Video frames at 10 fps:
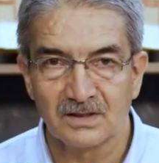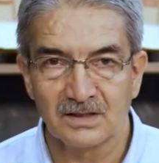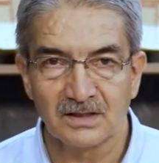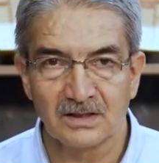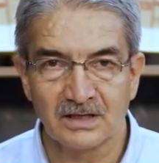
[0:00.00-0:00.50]

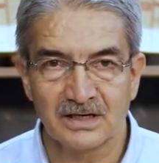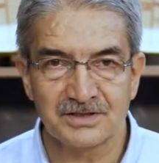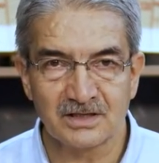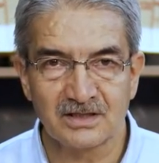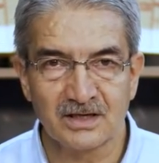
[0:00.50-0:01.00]
ee,
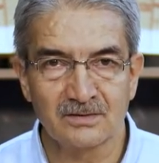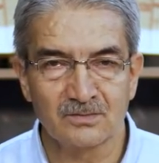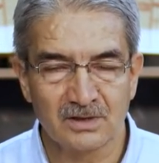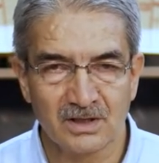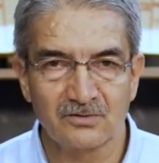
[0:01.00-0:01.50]
Gerçekten
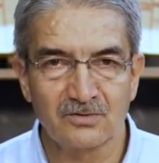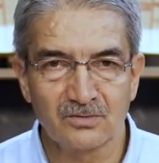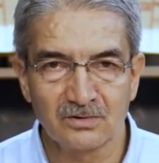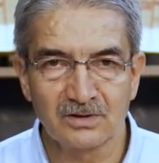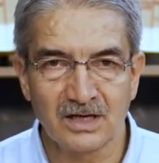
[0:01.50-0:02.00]
bu kavim
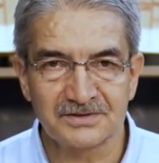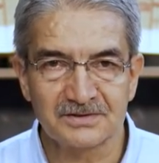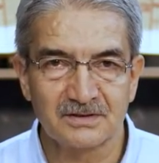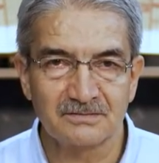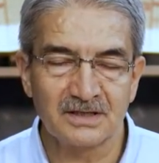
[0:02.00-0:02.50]

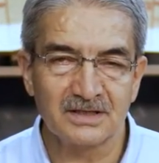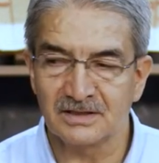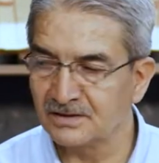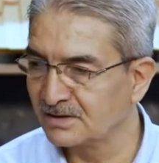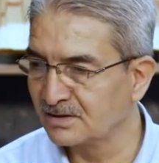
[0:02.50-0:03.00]
bunlar
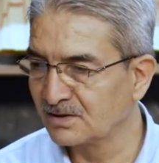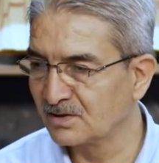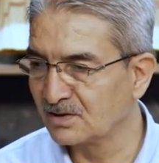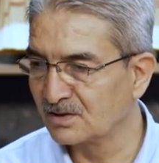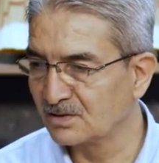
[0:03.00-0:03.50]
beni
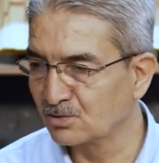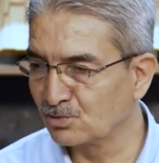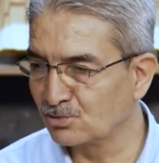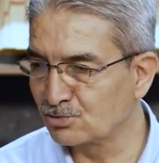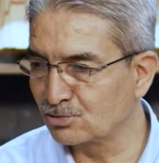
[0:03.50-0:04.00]

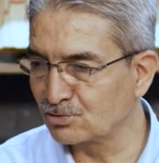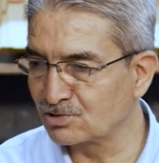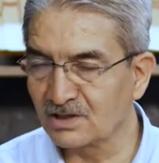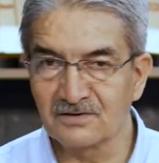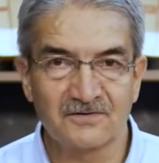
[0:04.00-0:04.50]
güçsüz
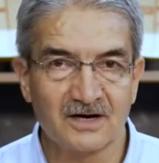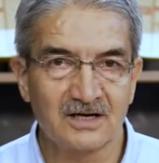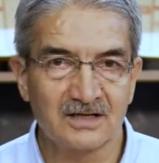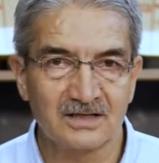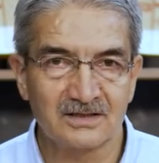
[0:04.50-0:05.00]
zayıf
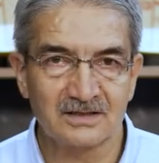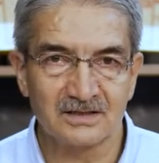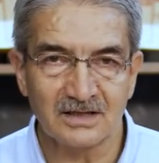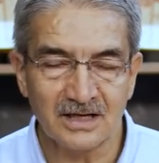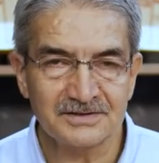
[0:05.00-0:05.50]
hale
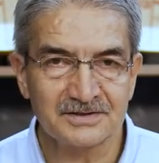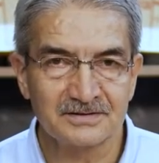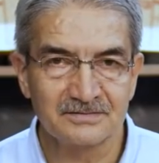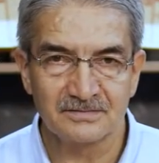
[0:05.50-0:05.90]
getirdiler.